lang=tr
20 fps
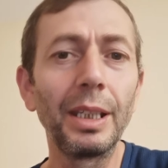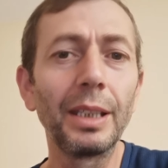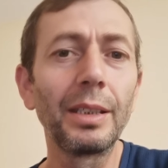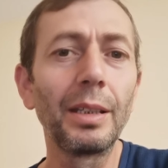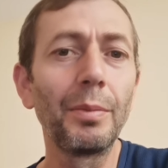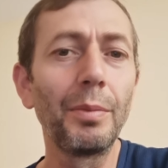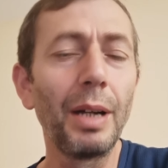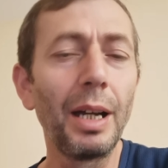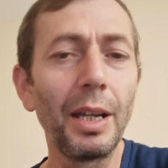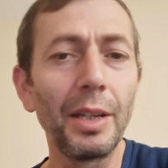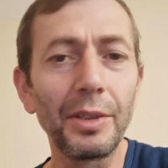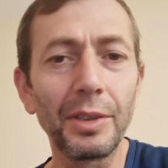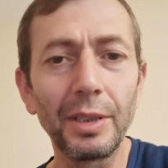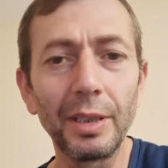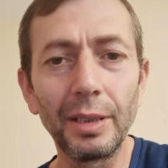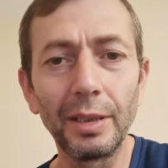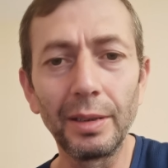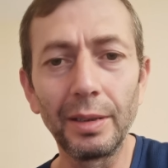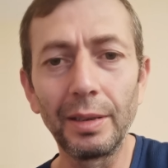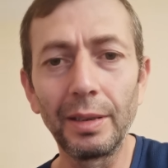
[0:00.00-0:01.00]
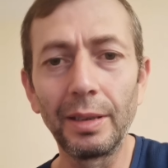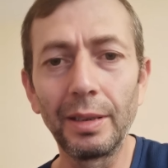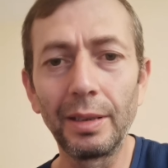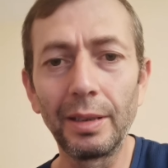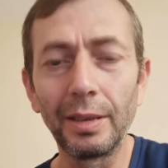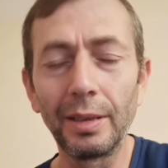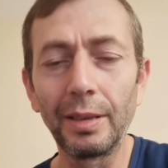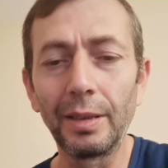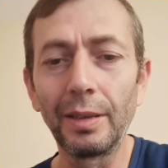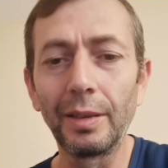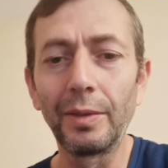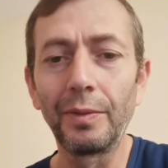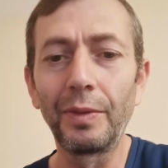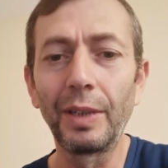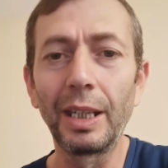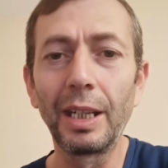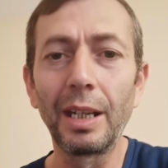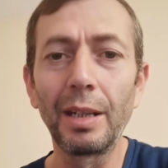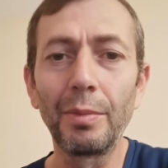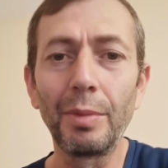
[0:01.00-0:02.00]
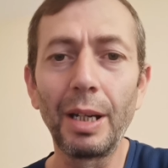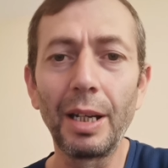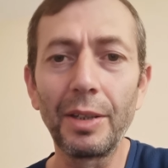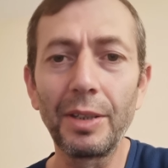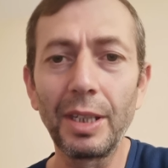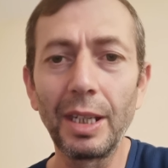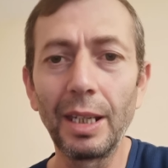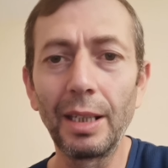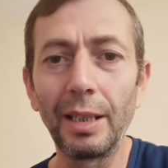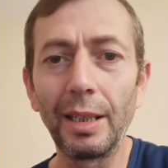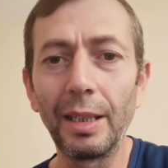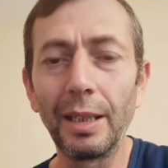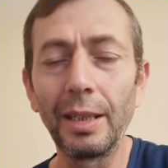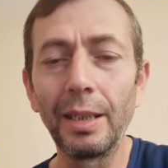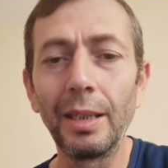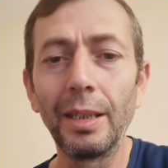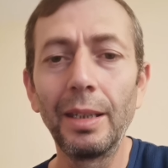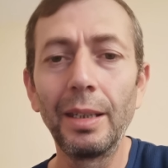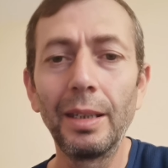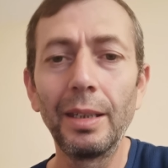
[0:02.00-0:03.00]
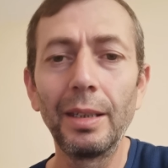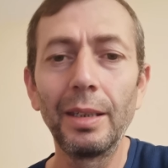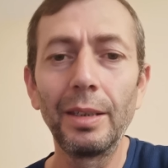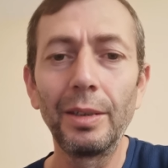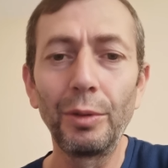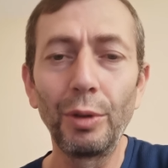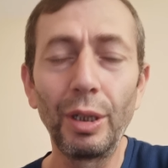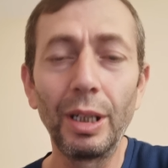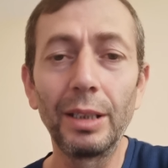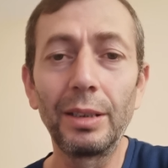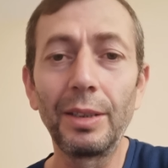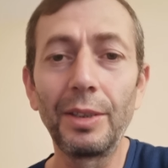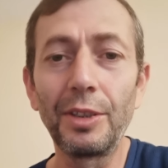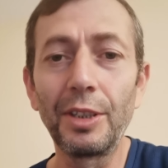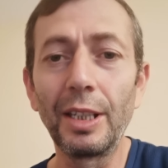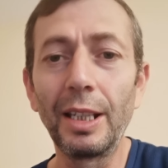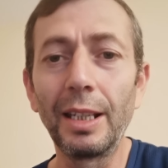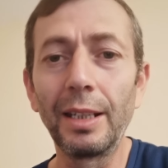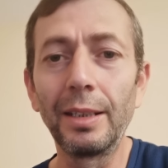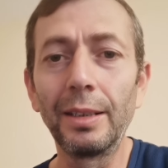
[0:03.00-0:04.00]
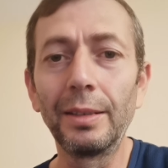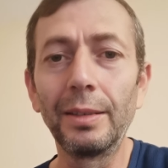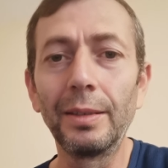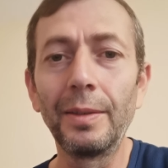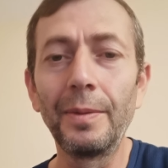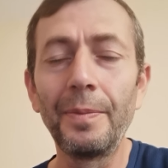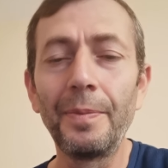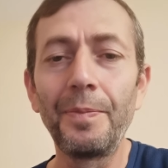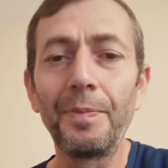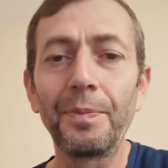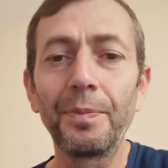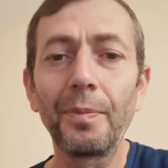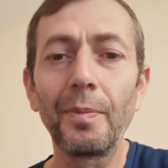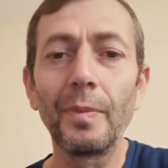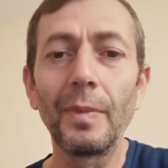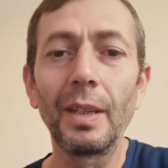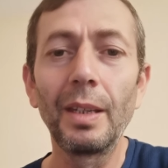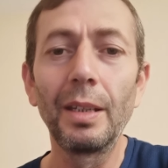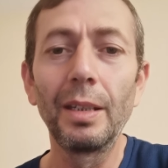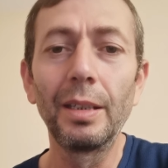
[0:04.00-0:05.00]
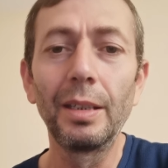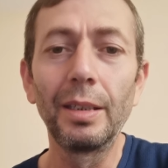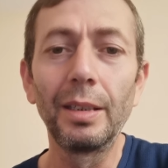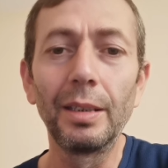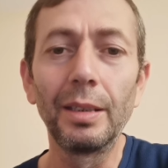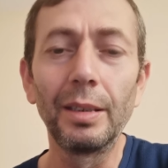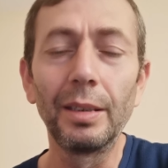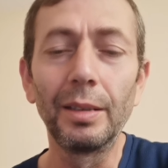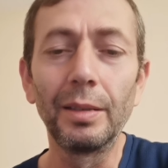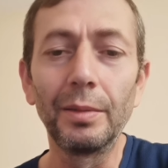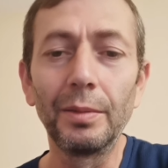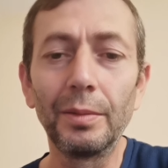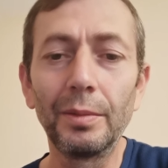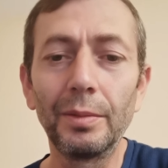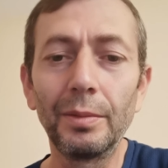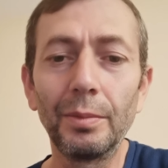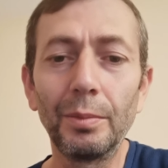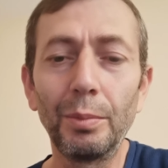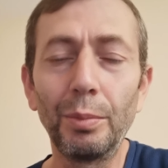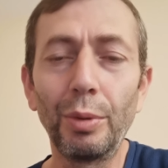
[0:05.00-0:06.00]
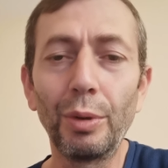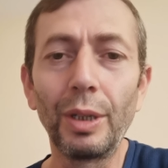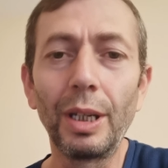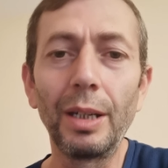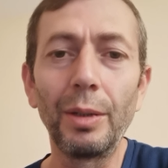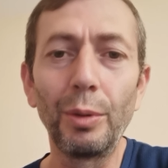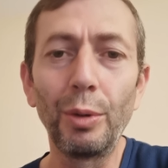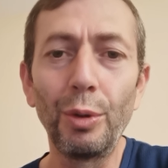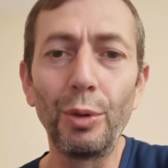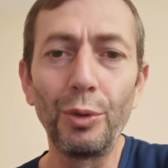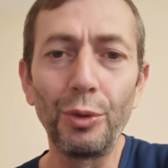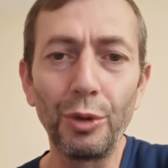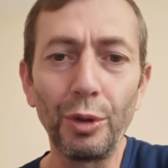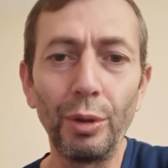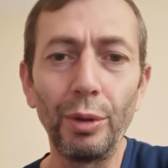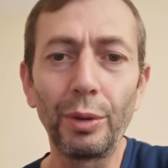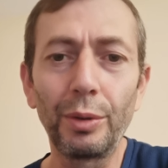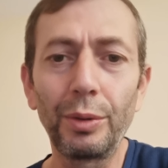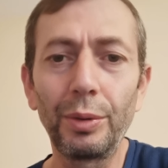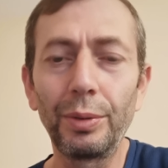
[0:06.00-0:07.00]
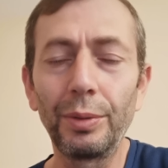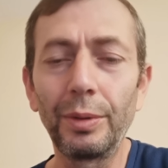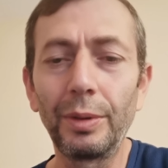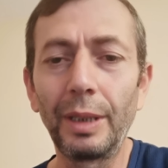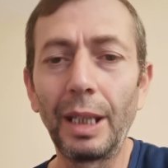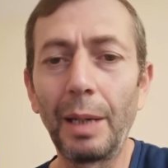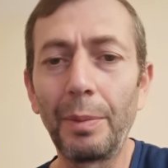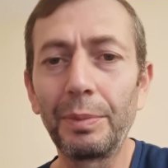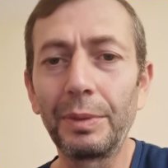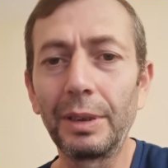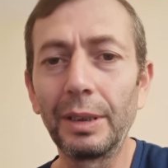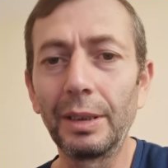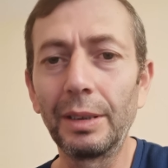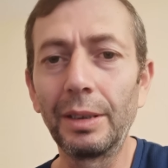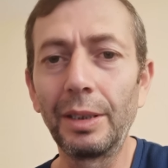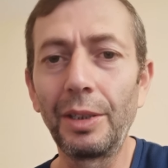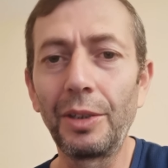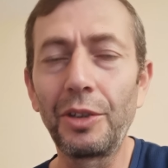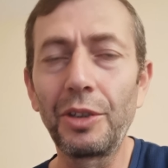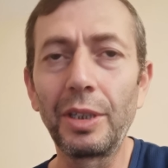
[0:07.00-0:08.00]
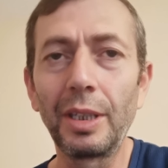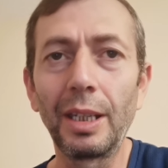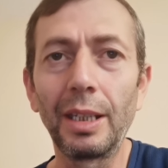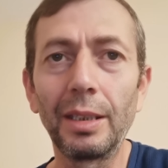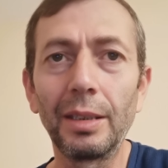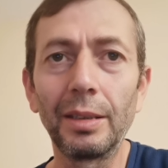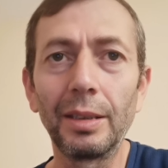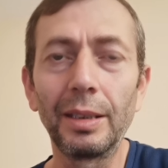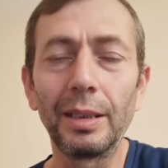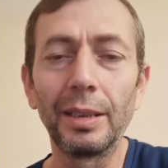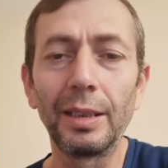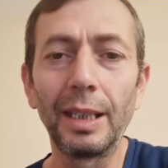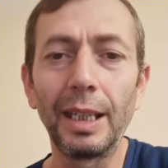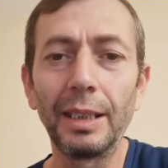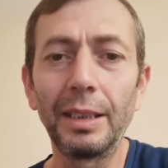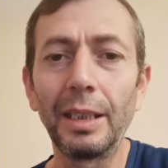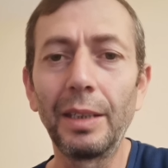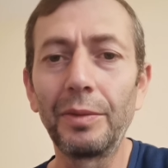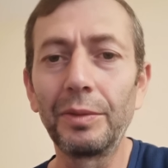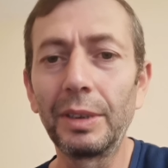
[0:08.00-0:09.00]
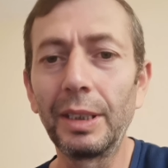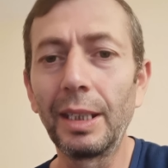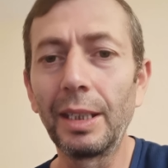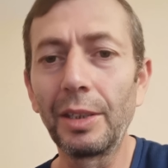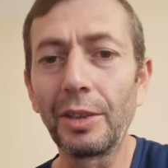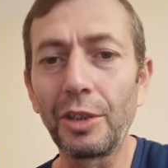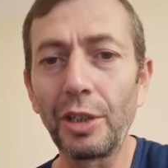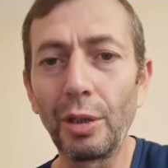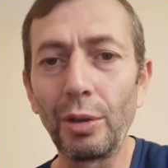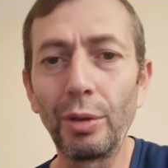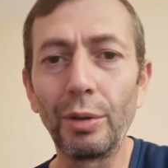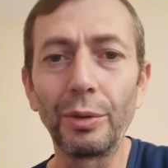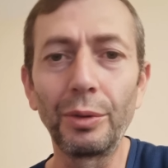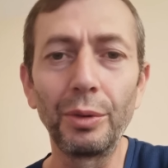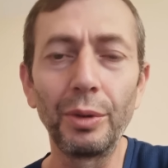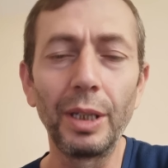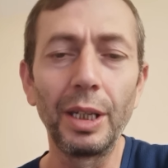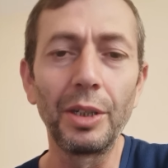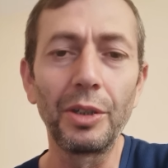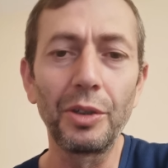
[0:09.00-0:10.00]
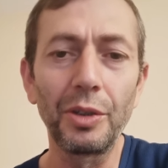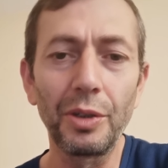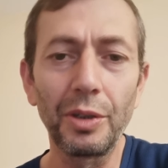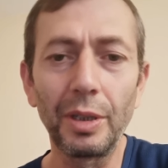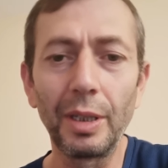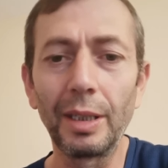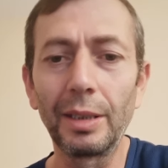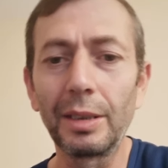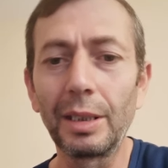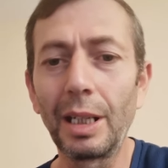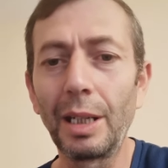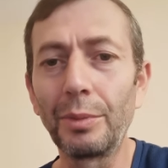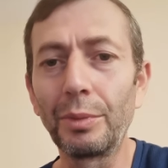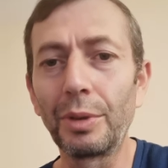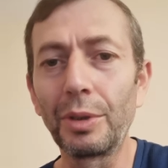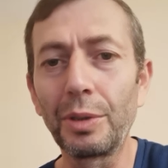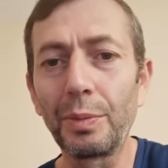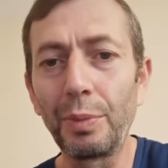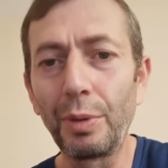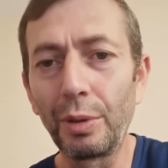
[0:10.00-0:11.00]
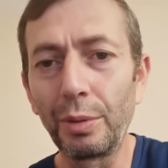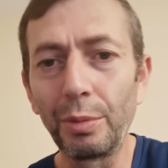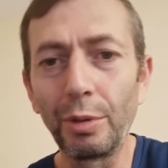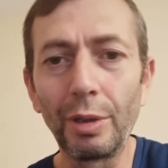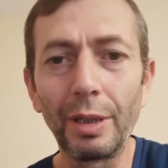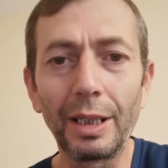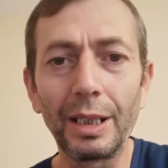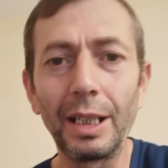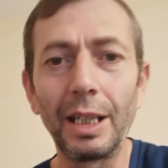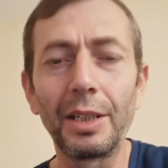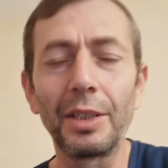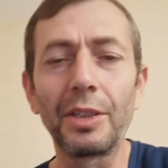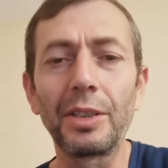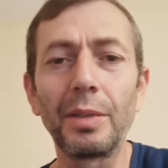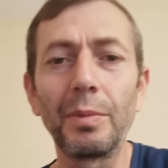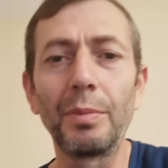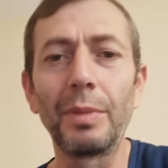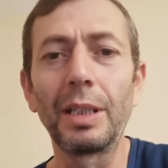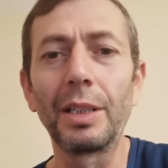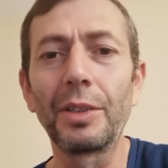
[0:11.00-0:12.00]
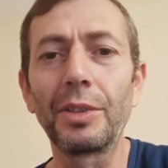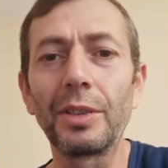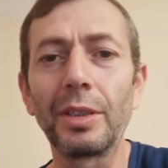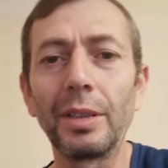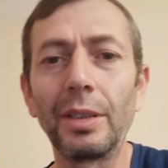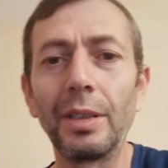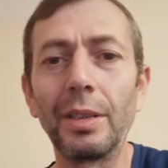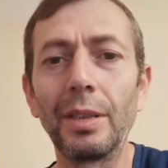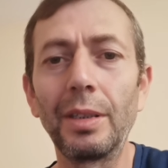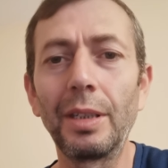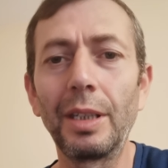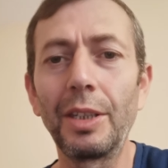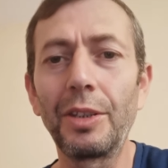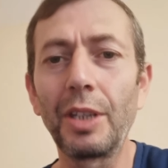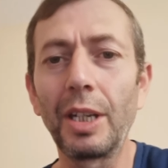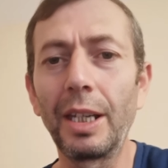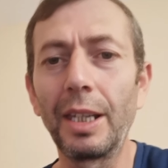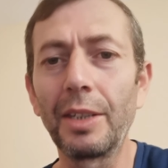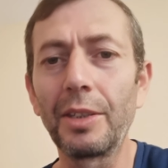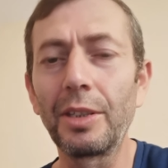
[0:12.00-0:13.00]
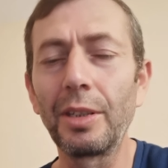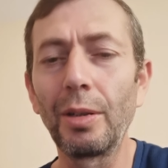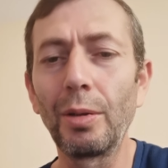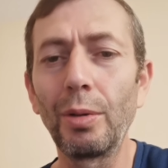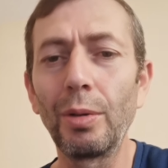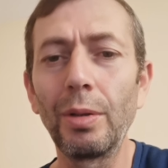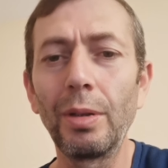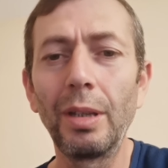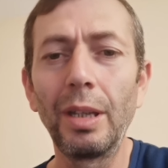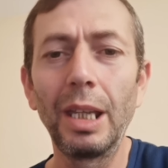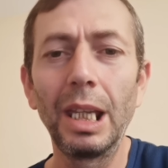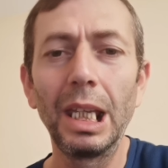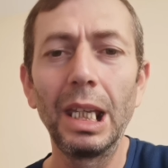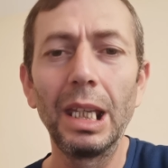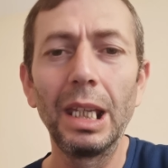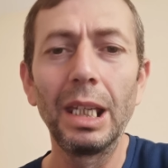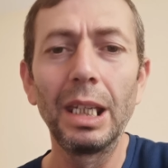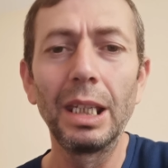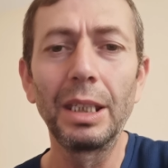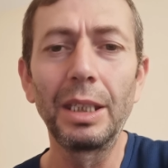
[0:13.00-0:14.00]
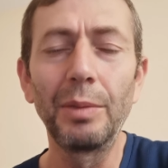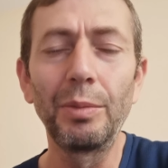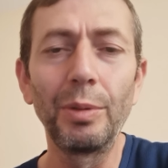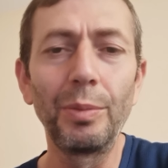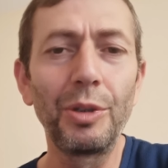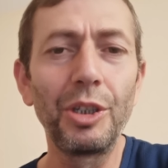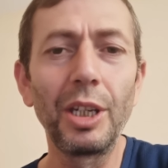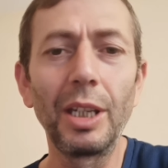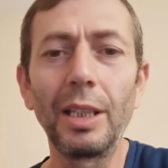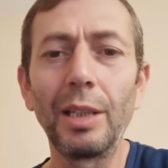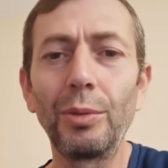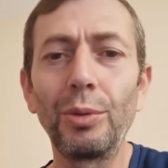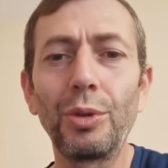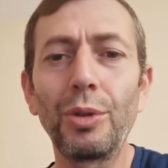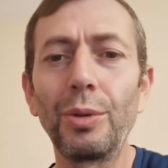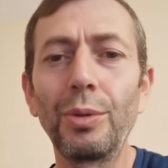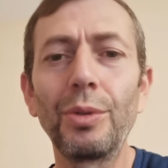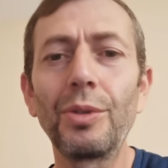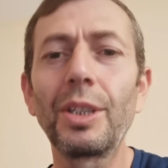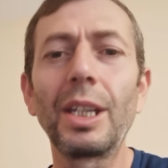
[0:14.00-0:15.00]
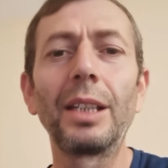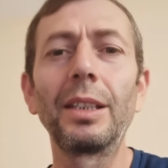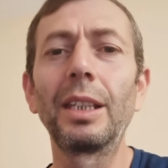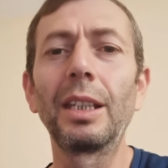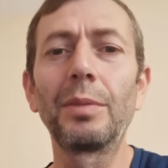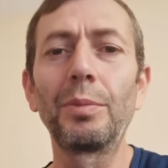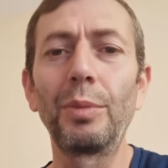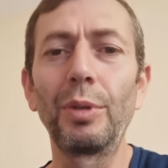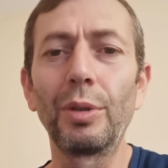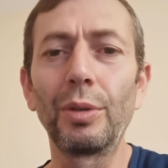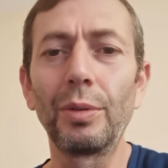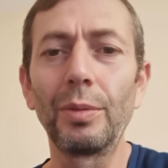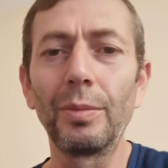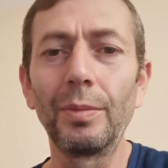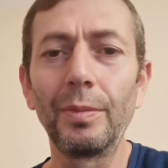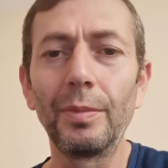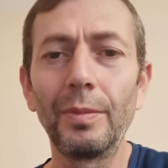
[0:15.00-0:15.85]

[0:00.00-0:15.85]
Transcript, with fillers: ya da bazı e, Fenerbahçeli yöneticilerin e, buna öncülük yaptığını işte e, hedefte Şenol Güneş işte Trabzonspor böyle karısın marısın hikayesi gibi bir şeyle düşündüğünü zannetmiyorum.